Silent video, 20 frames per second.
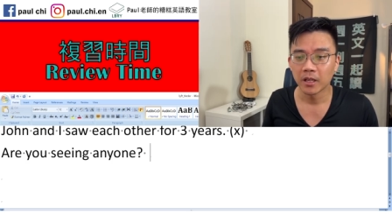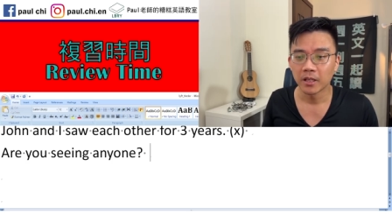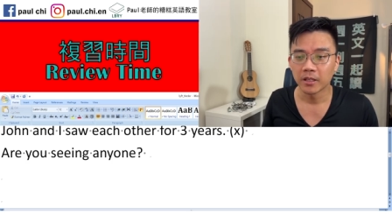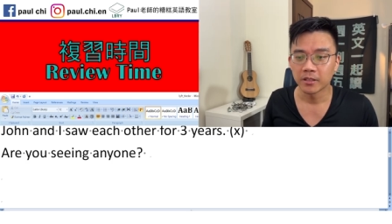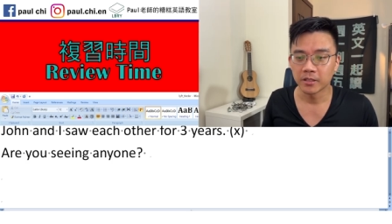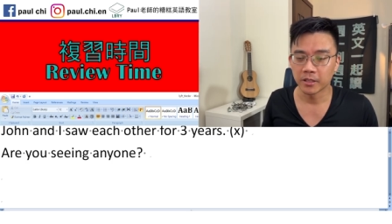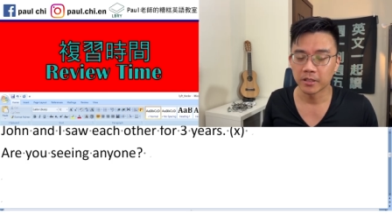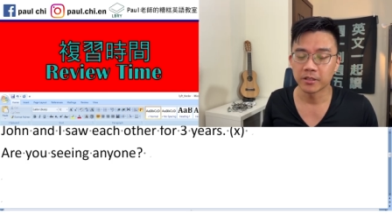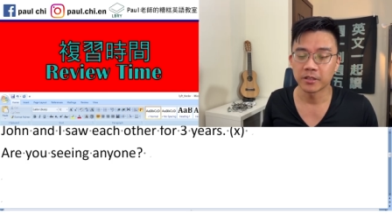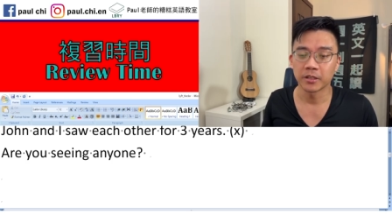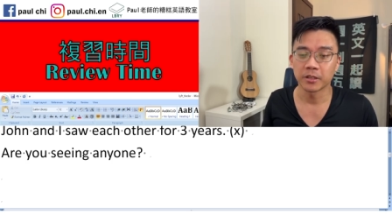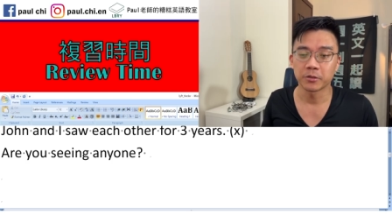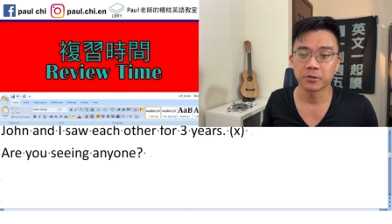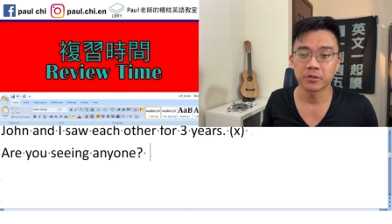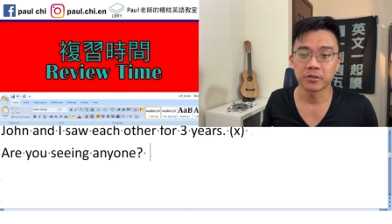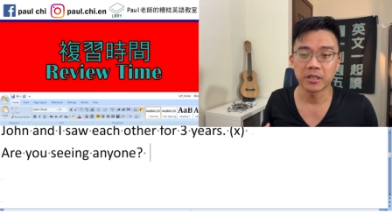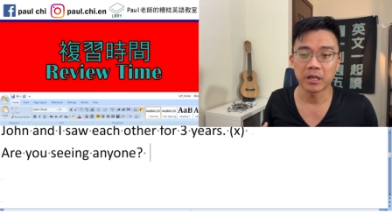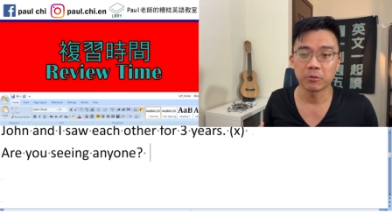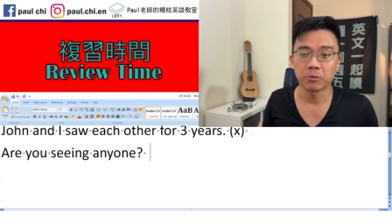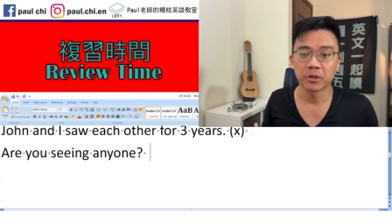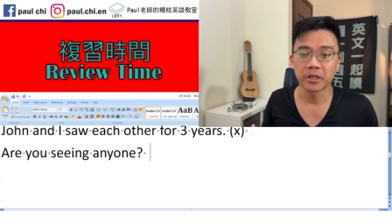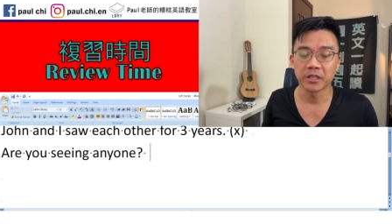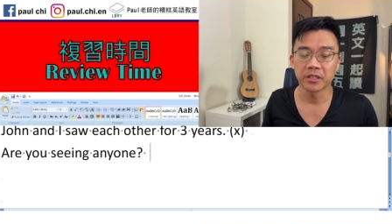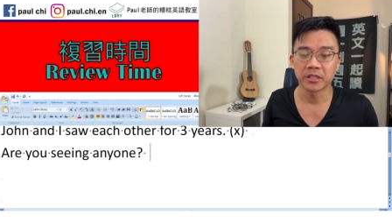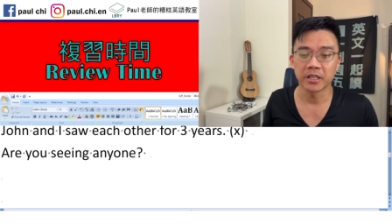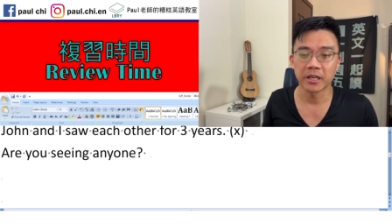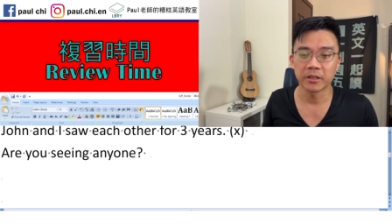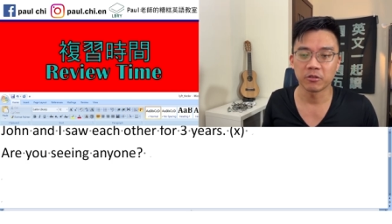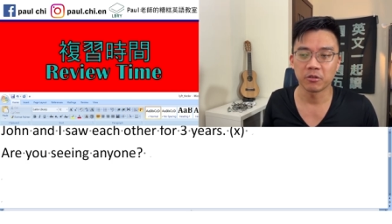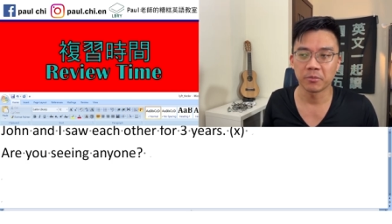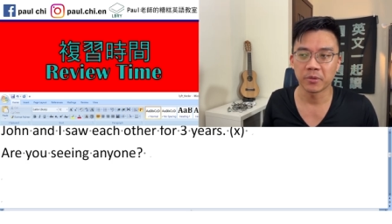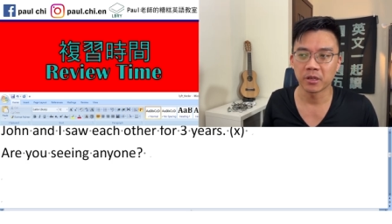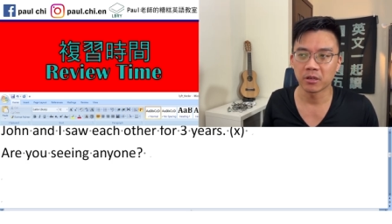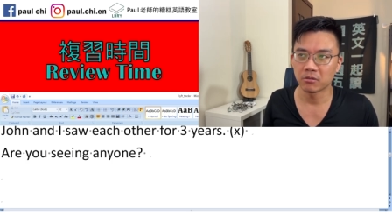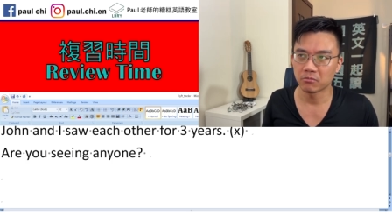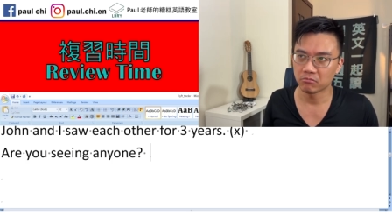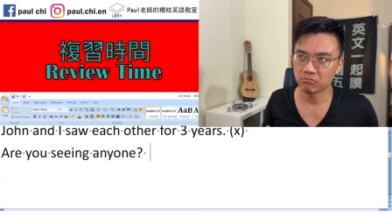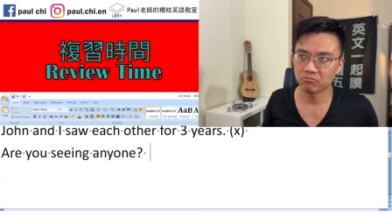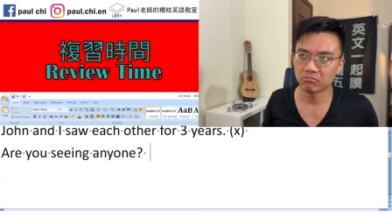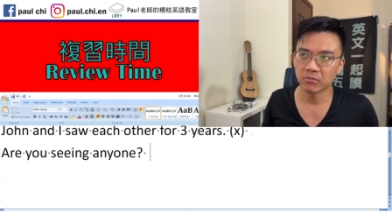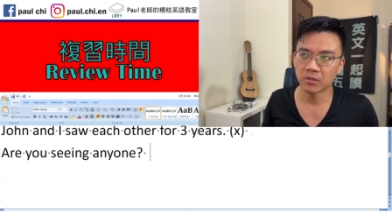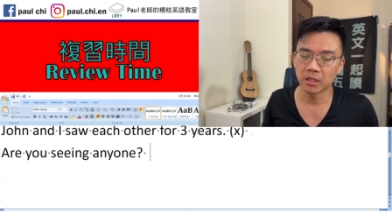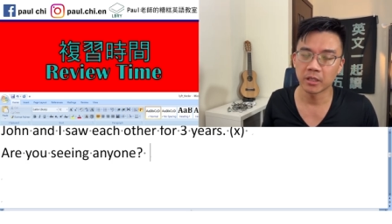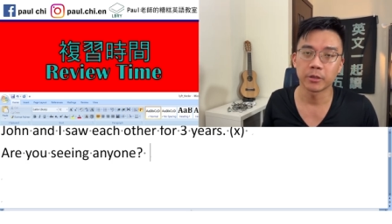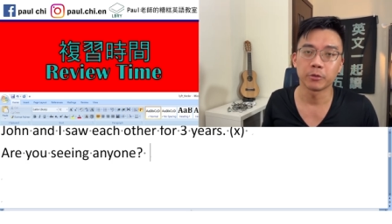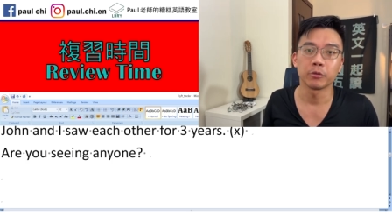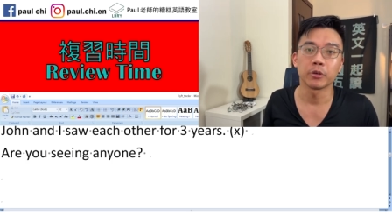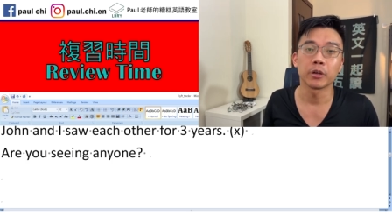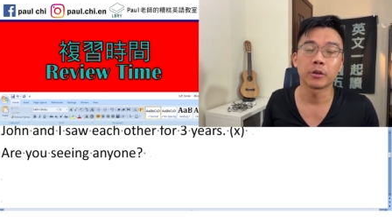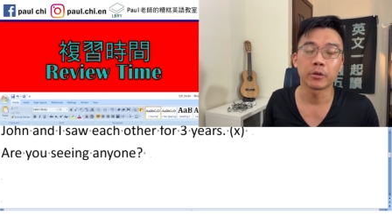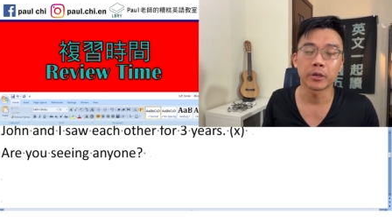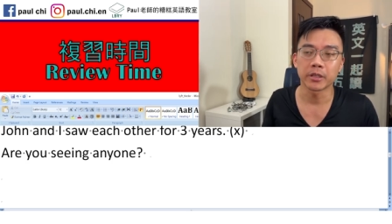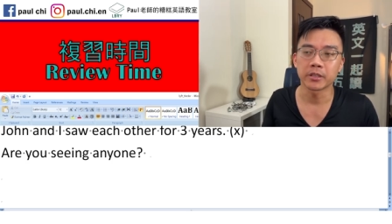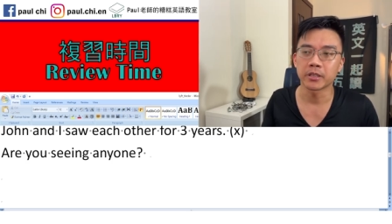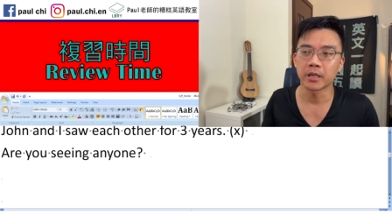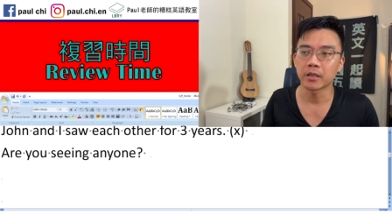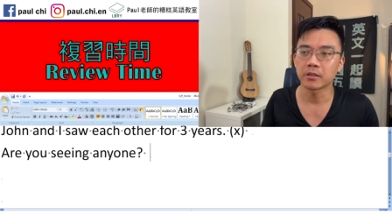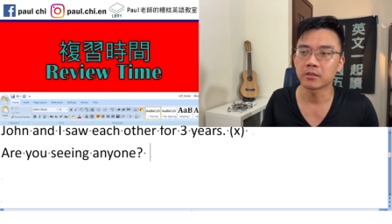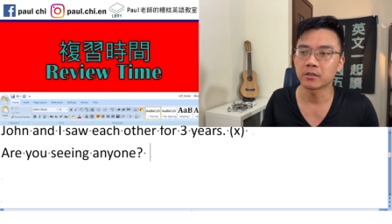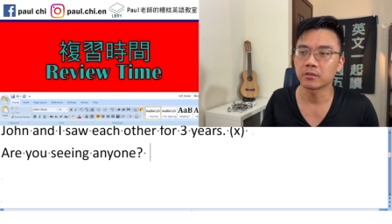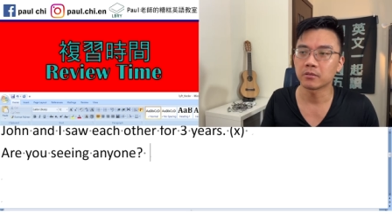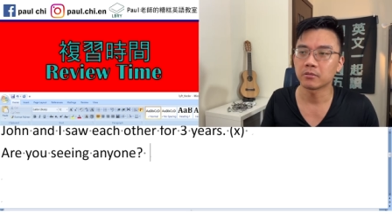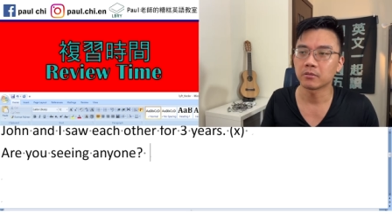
这意思也就是在问你现在有没有可以约会这样子。